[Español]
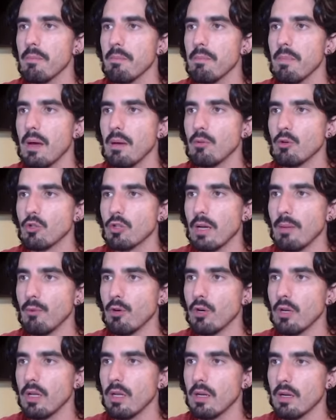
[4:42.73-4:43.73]
vamos a
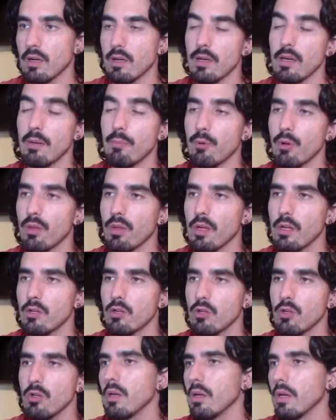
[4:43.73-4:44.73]
morir el
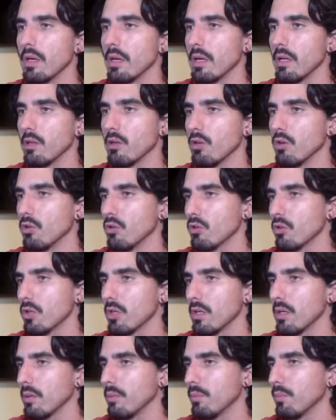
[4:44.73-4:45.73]
proceso, eh, no
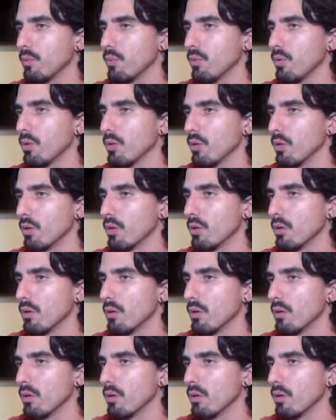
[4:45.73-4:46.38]
se pudo,